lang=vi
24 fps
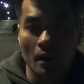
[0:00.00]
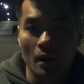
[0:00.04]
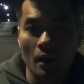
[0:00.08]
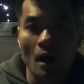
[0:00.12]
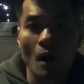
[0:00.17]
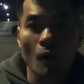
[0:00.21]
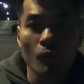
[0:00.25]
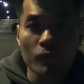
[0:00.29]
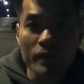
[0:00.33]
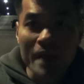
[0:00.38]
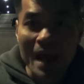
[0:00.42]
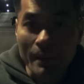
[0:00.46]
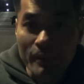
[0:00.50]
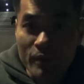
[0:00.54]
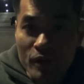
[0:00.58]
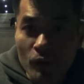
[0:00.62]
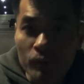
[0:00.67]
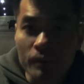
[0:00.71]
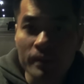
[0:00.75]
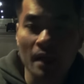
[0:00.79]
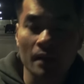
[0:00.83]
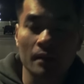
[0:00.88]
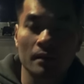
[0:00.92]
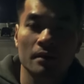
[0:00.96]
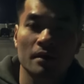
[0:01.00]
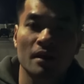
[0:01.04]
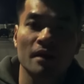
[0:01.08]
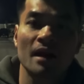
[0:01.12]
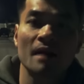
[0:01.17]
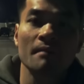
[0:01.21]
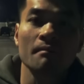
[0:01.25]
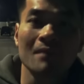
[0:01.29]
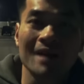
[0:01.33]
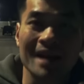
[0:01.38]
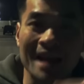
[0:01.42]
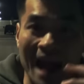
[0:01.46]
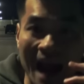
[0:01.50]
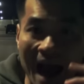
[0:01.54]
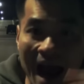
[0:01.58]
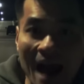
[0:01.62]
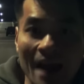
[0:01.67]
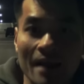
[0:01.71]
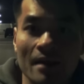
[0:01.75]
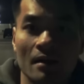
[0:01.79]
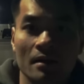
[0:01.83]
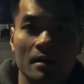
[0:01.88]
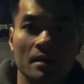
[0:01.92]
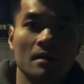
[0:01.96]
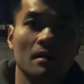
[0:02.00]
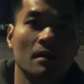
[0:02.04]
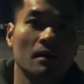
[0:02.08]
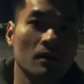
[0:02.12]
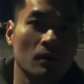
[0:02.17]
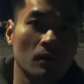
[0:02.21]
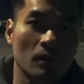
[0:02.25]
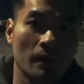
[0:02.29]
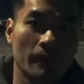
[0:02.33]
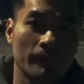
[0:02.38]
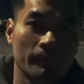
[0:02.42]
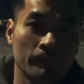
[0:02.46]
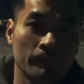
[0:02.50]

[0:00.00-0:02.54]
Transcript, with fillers: không dám nhúc nhích cho đến 12 giờ trưa luôn.